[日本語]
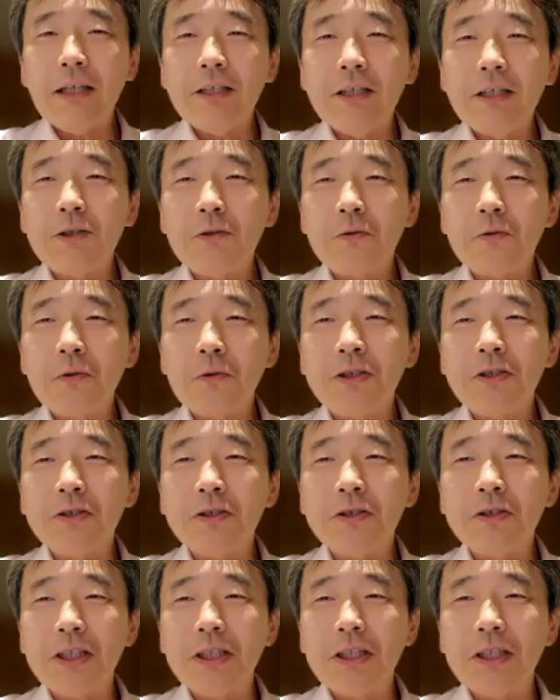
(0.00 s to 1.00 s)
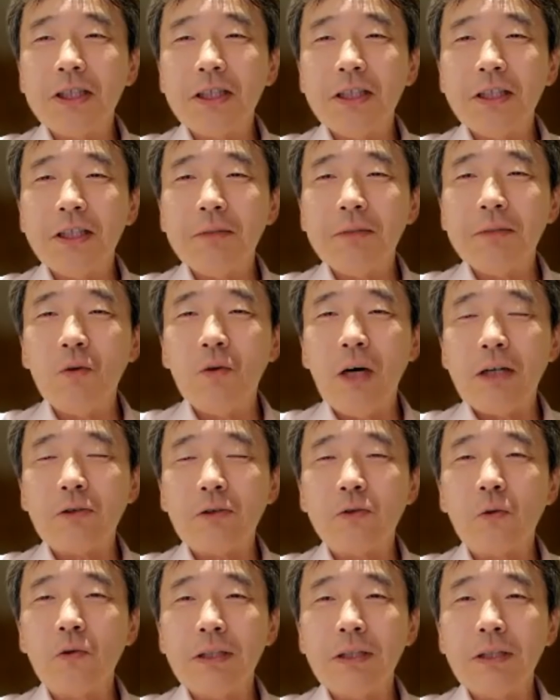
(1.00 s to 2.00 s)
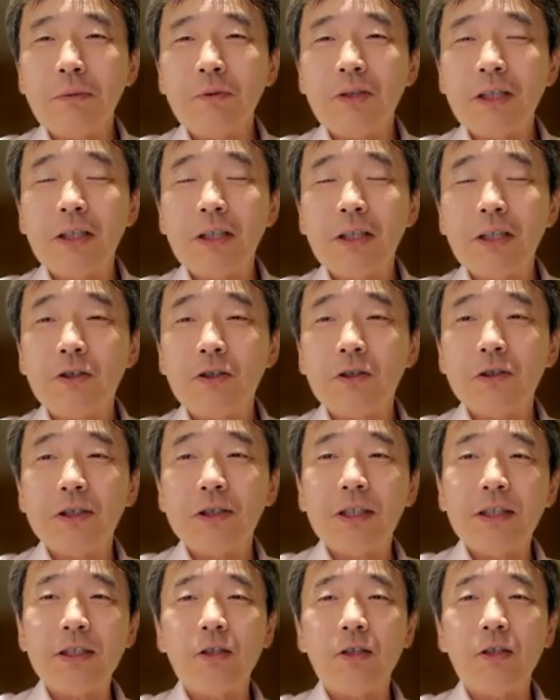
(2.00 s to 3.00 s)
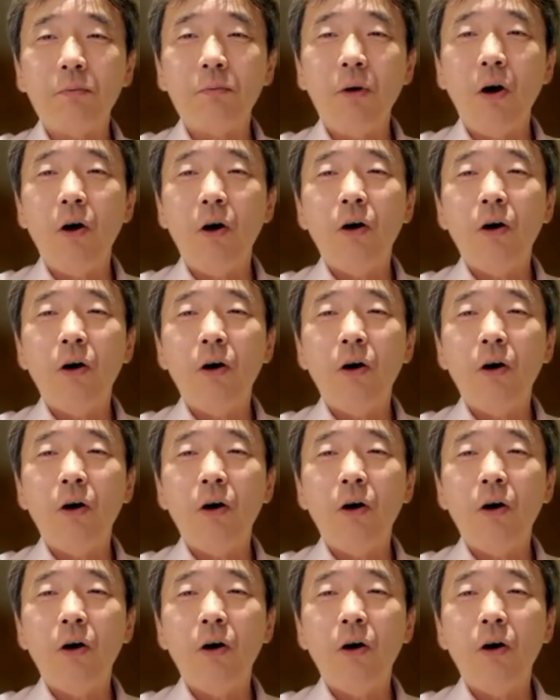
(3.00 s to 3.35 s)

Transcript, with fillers: 一応これ数字、もうあの、どこにでも出てる数字ですけども、